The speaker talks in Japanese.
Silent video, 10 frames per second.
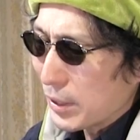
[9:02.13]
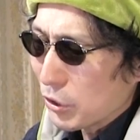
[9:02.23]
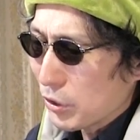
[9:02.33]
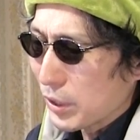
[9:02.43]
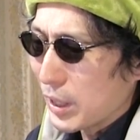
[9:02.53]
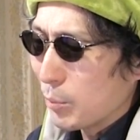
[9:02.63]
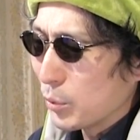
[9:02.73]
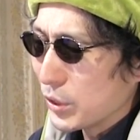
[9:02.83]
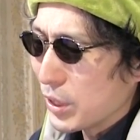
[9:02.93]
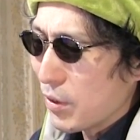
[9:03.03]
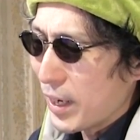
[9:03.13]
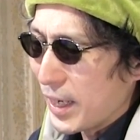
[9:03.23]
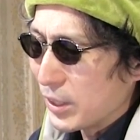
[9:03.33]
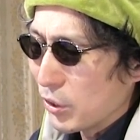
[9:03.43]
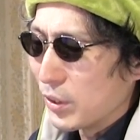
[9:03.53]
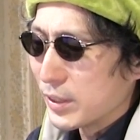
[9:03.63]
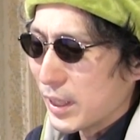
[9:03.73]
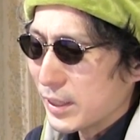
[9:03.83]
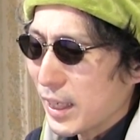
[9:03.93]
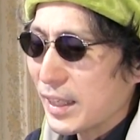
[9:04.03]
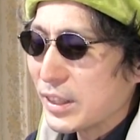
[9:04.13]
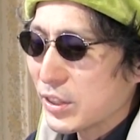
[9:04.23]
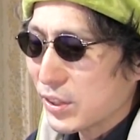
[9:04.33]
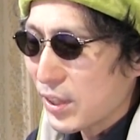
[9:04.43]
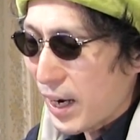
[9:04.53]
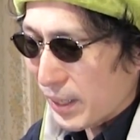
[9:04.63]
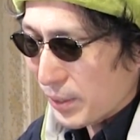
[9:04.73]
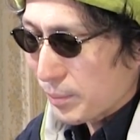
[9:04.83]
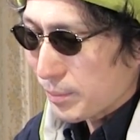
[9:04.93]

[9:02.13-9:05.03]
はちょっとキープしておかないとさすがにつらい